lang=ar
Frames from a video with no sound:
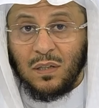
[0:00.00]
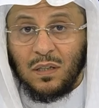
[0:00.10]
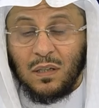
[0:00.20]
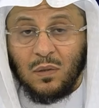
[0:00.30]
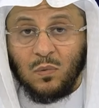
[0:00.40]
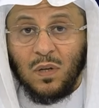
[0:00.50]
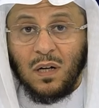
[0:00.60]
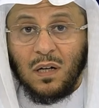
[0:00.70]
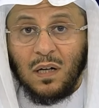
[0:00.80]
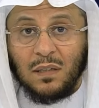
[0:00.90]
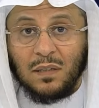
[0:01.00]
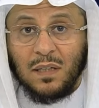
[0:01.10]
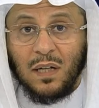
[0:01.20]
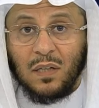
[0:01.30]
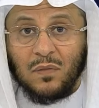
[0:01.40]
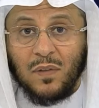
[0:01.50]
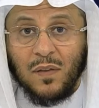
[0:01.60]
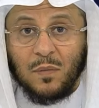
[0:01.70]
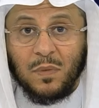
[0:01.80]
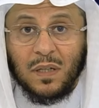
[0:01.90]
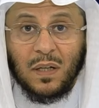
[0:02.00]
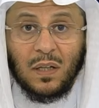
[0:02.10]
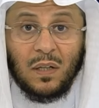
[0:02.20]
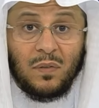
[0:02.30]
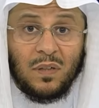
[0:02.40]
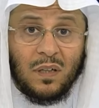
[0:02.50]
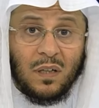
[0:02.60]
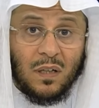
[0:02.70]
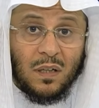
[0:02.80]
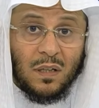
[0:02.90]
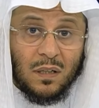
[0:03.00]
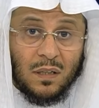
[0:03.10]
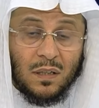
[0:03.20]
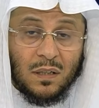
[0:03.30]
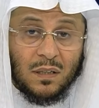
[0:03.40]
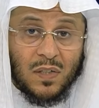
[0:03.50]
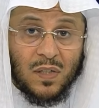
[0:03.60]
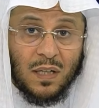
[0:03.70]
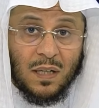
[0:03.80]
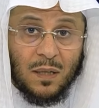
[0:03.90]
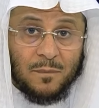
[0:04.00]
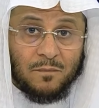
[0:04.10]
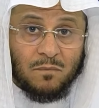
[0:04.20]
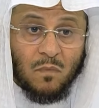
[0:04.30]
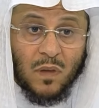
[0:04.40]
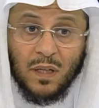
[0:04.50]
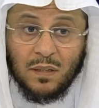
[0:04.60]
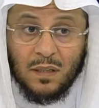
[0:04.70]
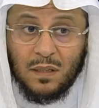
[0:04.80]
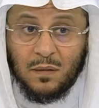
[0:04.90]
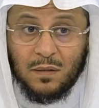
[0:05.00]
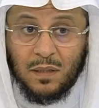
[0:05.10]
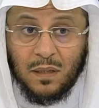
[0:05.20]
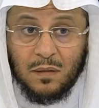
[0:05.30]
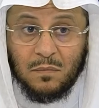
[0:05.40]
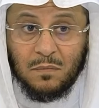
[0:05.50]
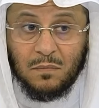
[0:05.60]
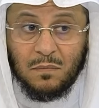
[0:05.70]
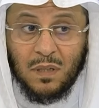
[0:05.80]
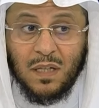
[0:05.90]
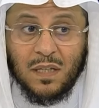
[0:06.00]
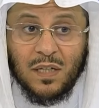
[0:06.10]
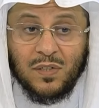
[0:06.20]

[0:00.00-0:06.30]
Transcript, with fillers: آه، وأنت يا أخي الفاضل بارك الله فيك آه، تسألها يعني آه، يعني ما الذي